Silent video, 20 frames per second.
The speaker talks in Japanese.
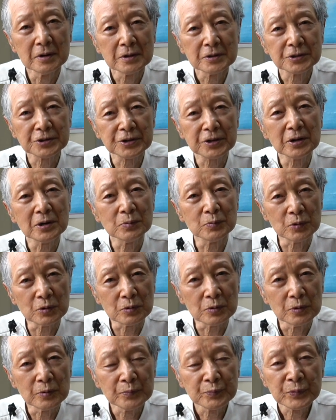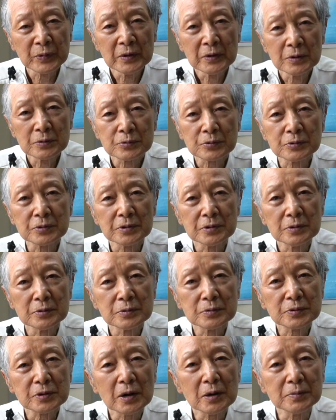しかもそれで
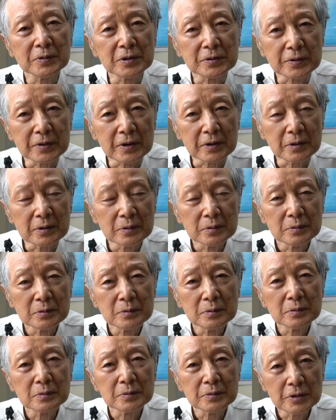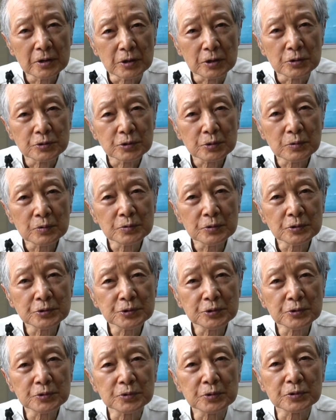食べてね、ほんの
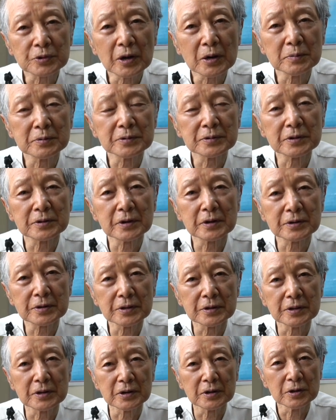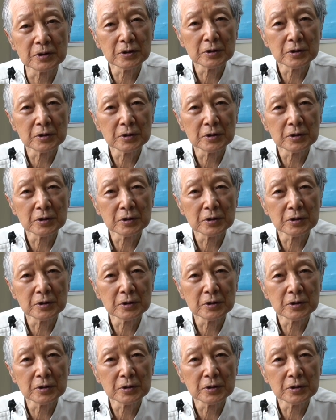ちょっと食べただけで